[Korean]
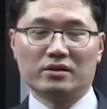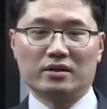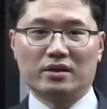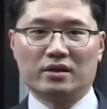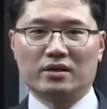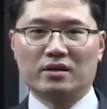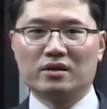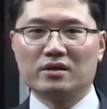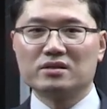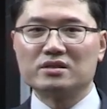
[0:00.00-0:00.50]

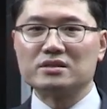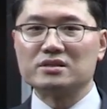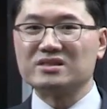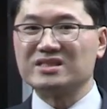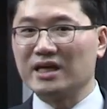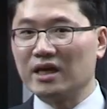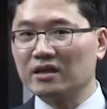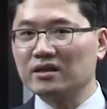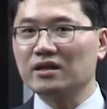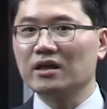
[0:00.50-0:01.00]
네, 예,
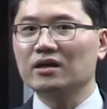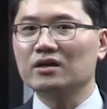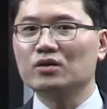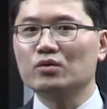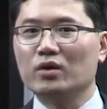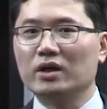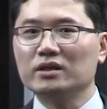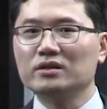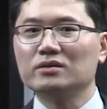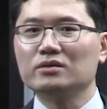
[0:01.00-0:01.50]

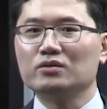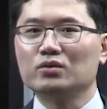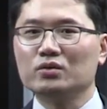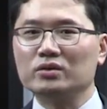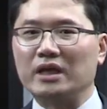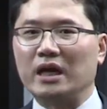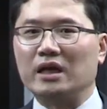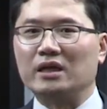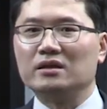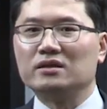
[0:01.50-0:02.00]
재테크와는
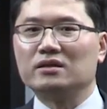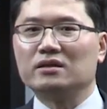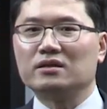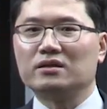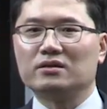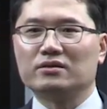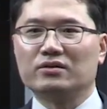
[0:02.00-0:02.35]
또 다른